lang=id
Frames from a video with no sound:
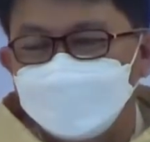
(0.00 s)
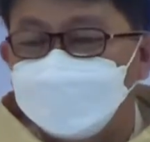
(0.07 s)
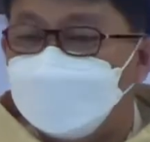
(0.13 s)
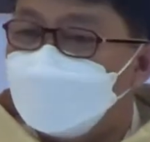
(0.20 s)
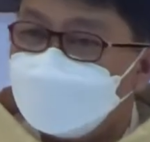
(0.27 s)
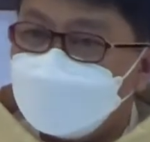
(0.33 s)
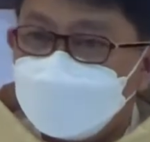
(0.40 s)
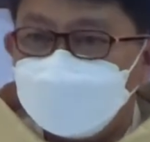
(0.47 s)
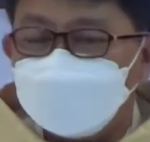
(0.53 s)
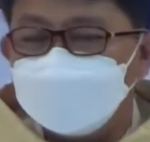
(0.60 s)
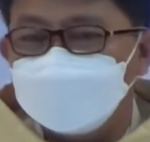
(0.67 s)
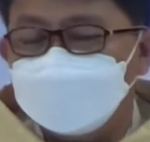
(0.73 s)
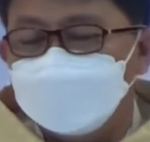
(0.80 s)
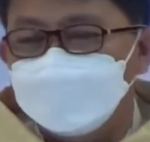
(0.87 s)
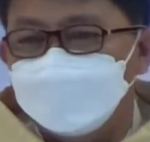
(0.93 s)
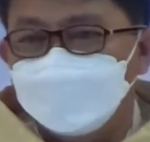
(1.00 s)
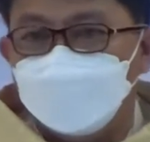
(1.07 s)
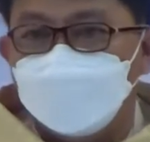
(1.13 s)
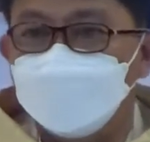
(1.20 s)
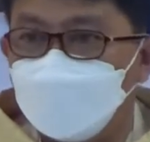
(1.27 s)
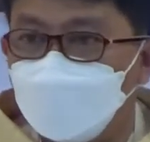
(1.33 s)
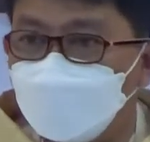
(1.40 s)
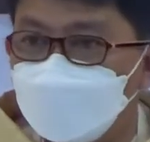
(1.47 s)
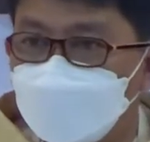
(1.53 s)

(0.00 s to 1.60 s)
Yang menarik, karena begitu